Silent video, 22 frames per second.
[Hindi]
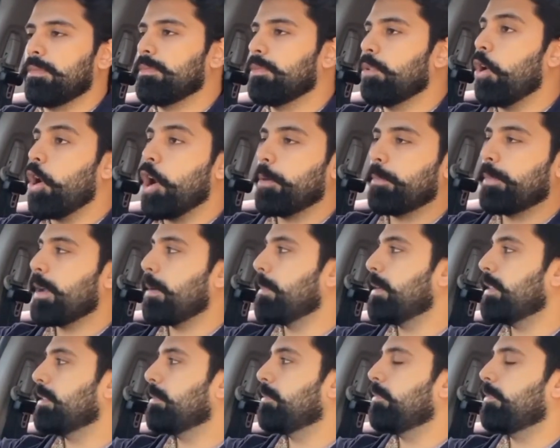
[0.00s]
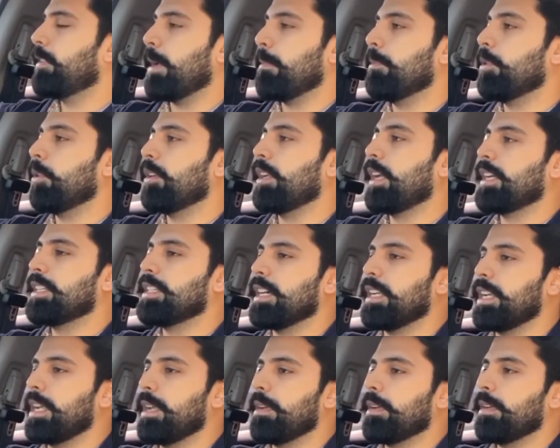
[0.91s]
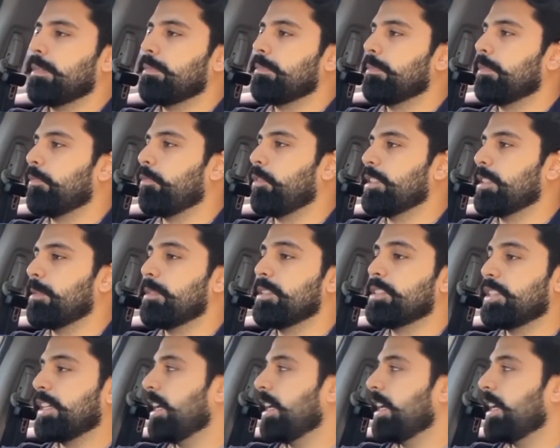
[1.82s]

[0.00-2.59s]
लॉन्ग पे आपने फैमिली को लेके जाना है फॉर एग्जाम्पल